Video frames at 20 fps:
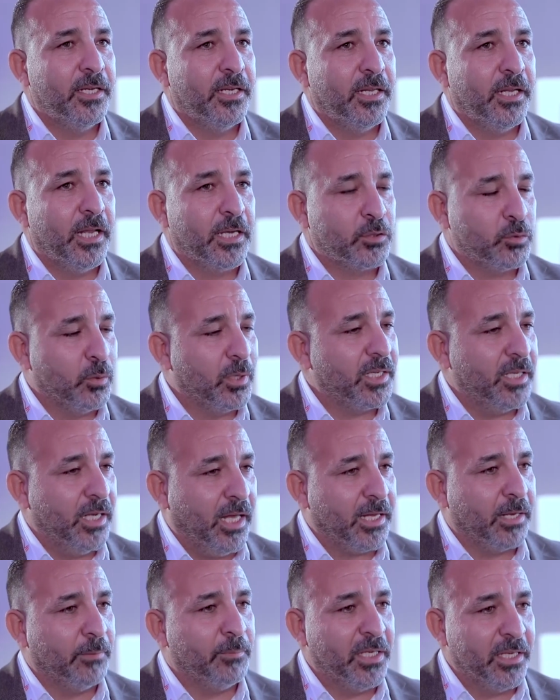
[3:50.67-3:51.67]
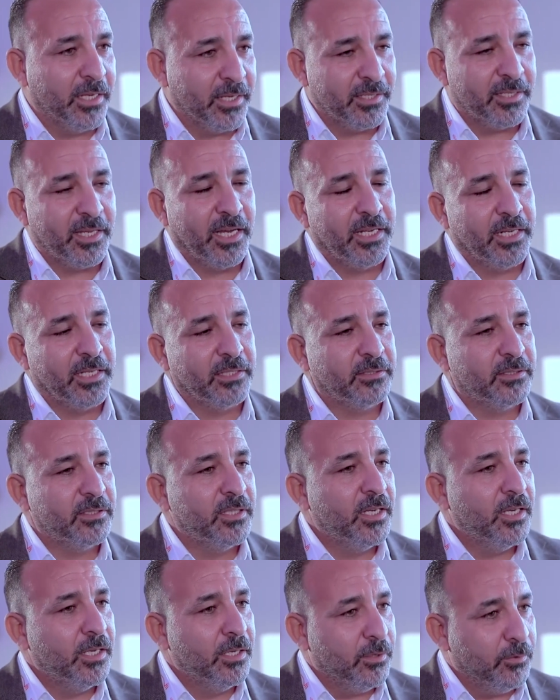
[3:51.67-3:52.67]
الأسواق العربية إن كانت
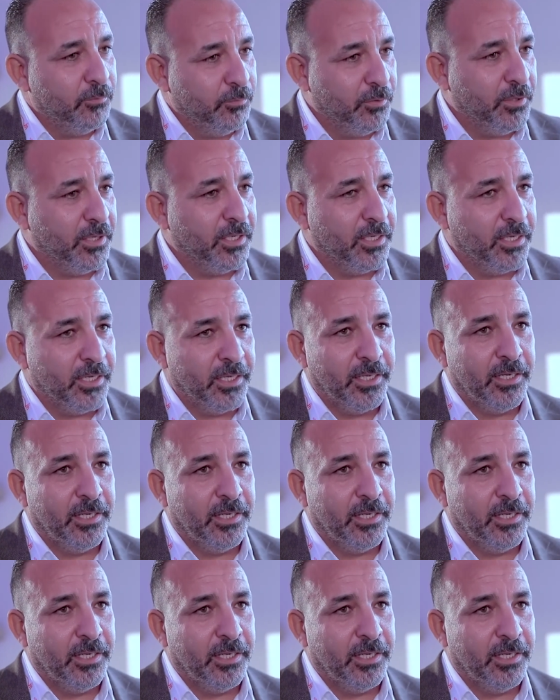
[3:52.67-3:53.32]
في